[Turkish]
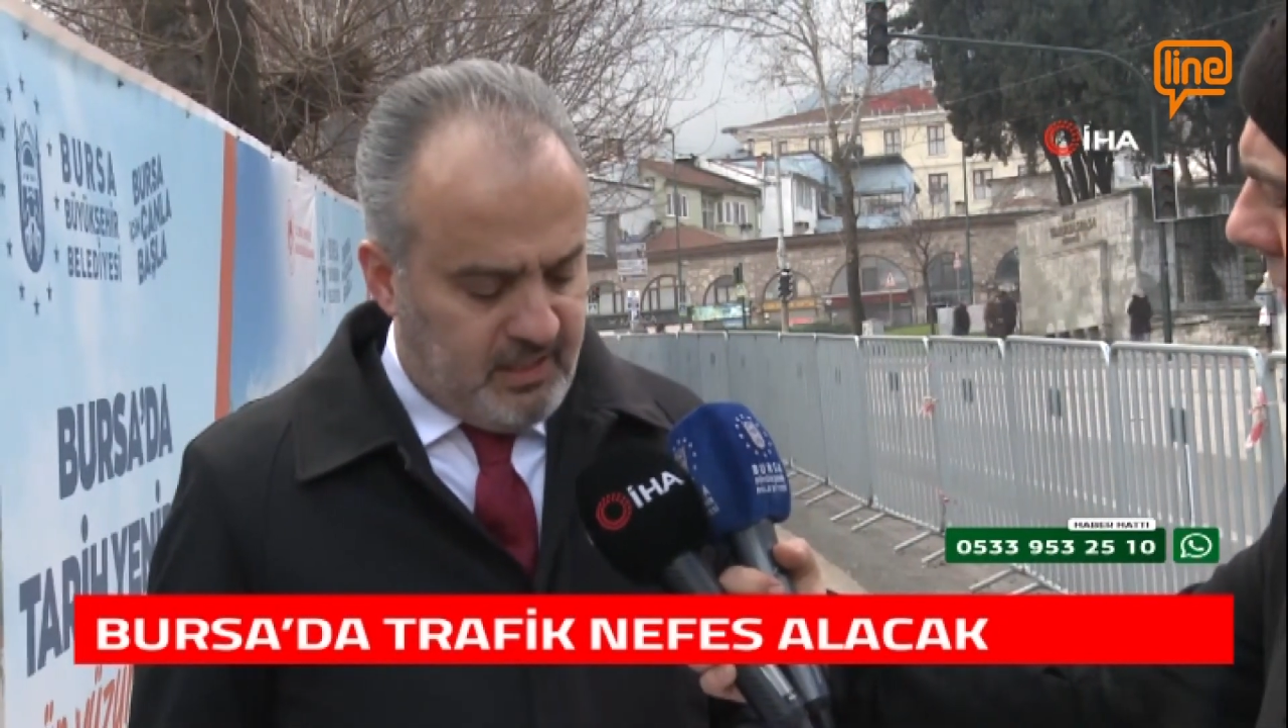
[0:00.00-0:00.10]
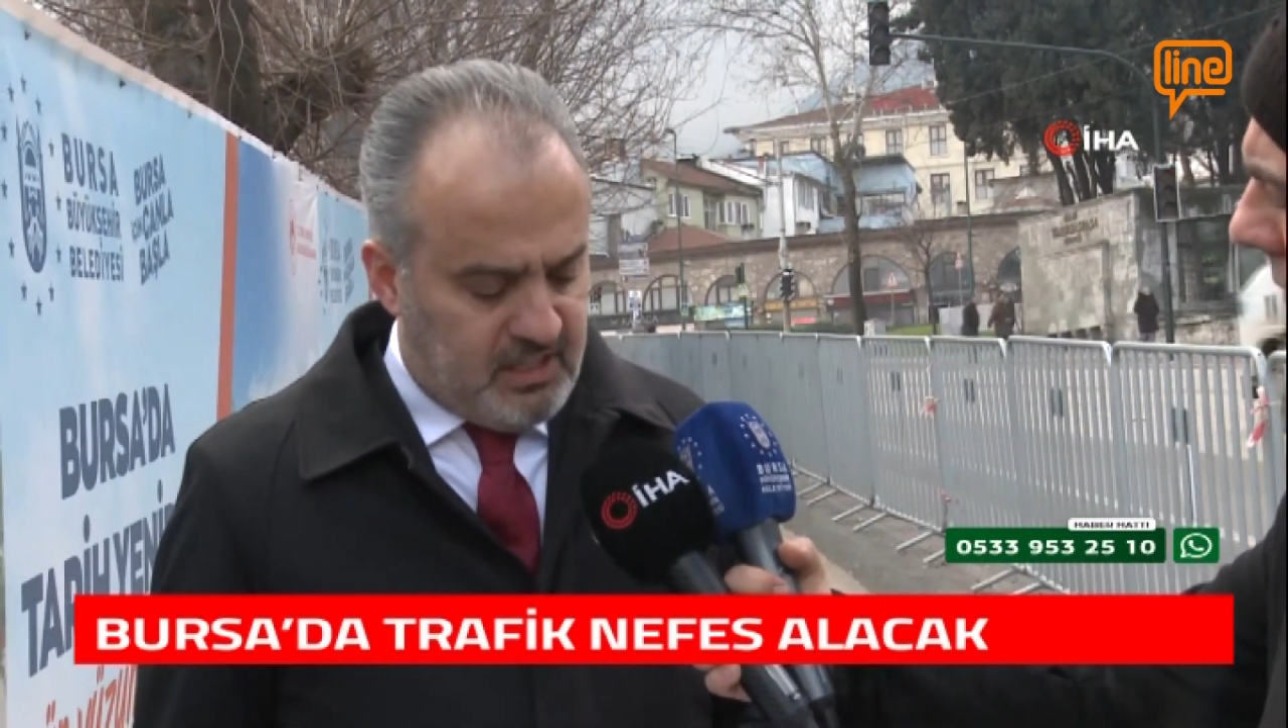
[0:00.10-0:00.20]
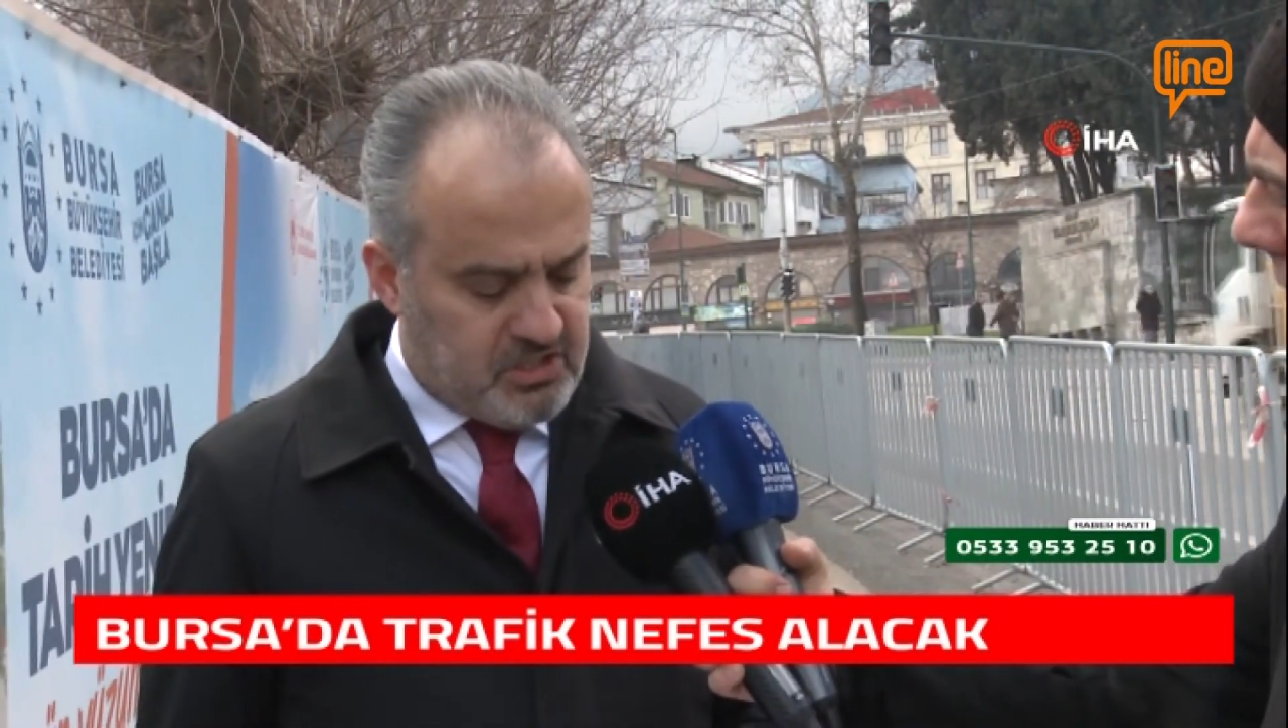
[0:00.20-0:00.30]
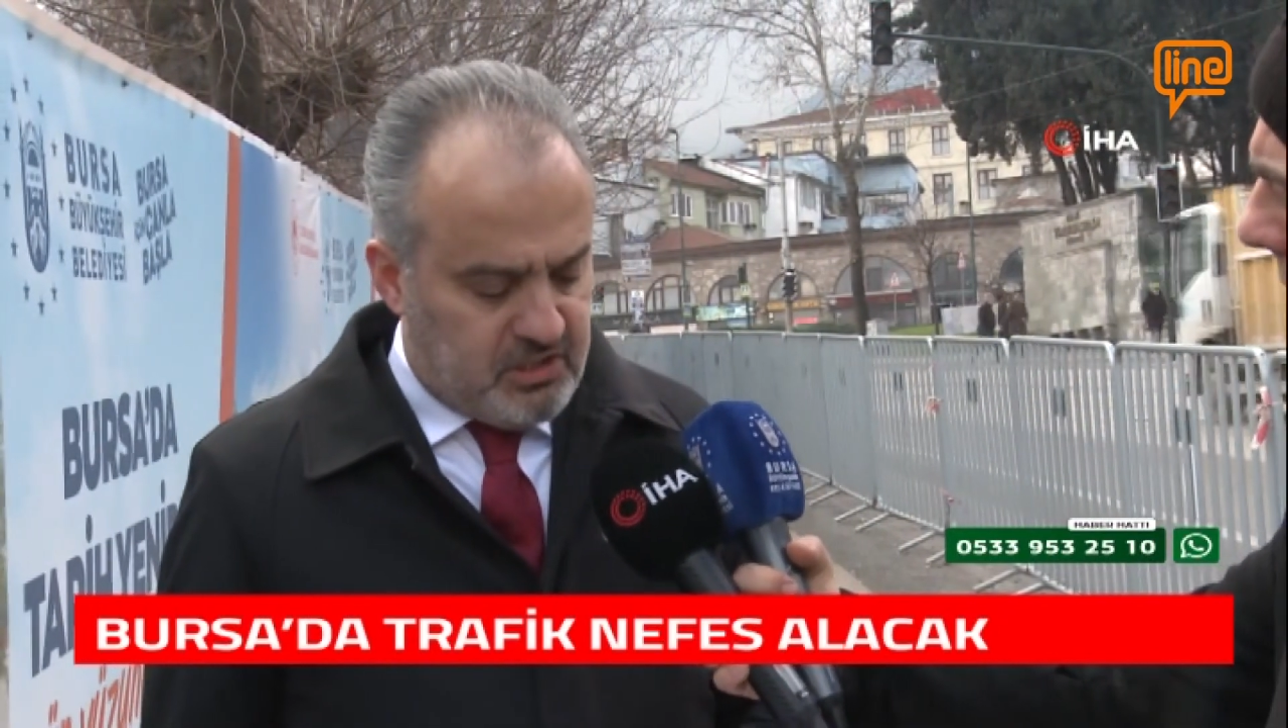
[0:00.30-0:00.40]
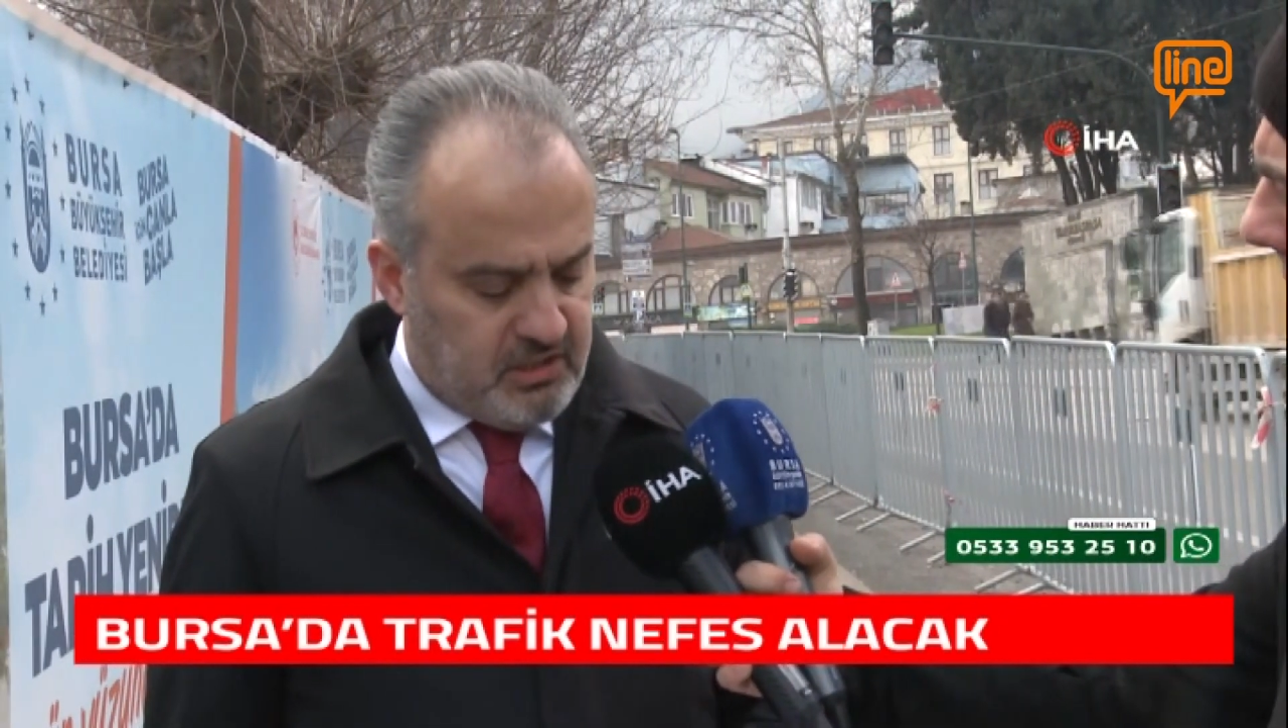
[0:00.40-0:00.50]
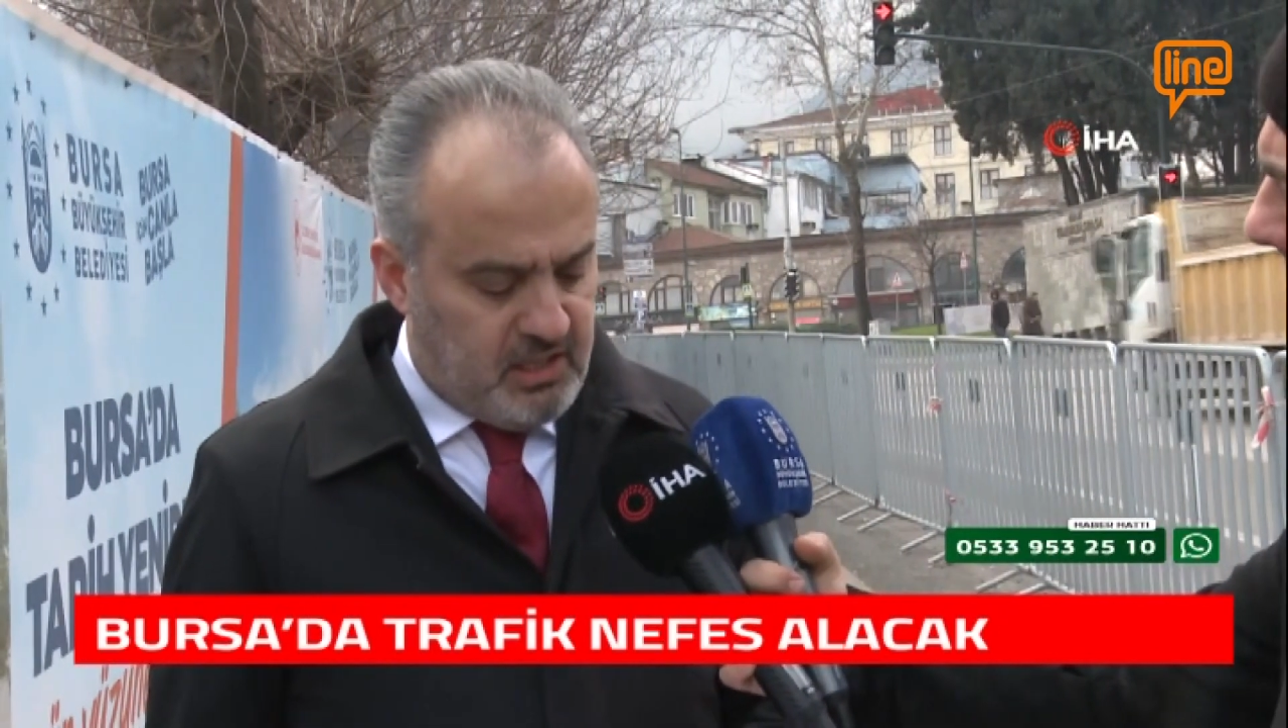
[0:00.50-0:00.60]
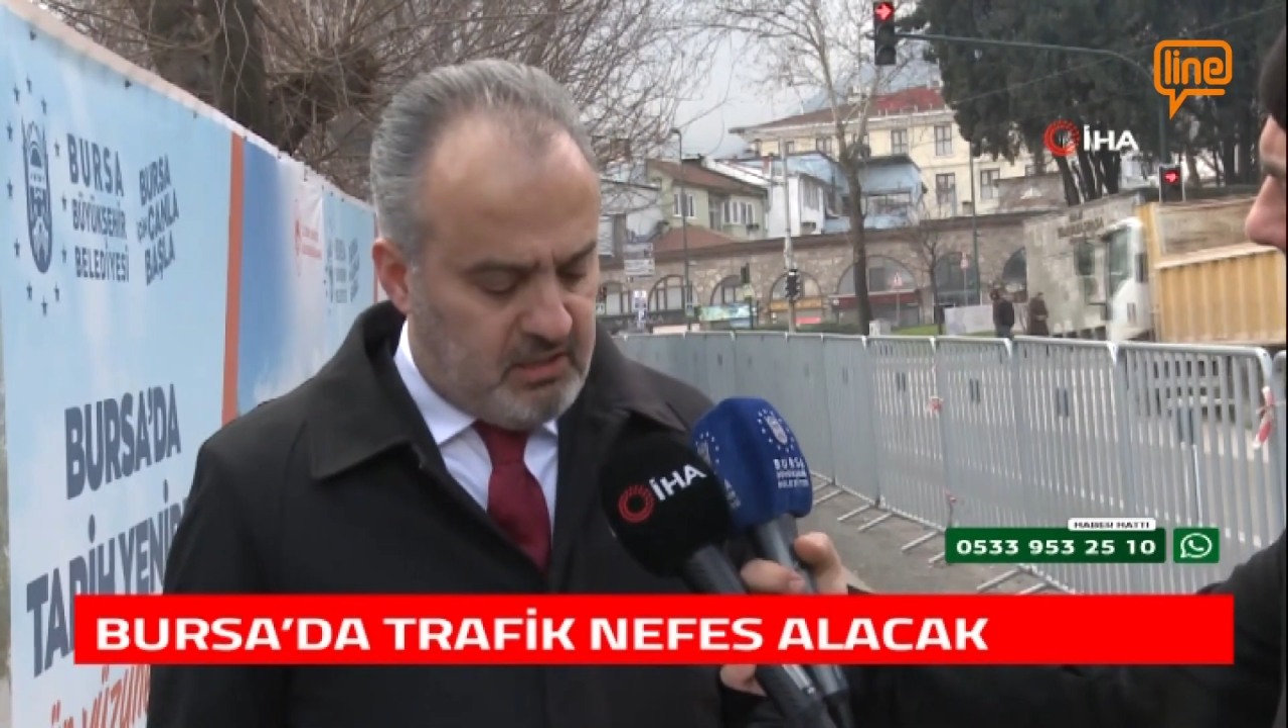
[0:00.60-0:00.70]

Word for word: genişliğinde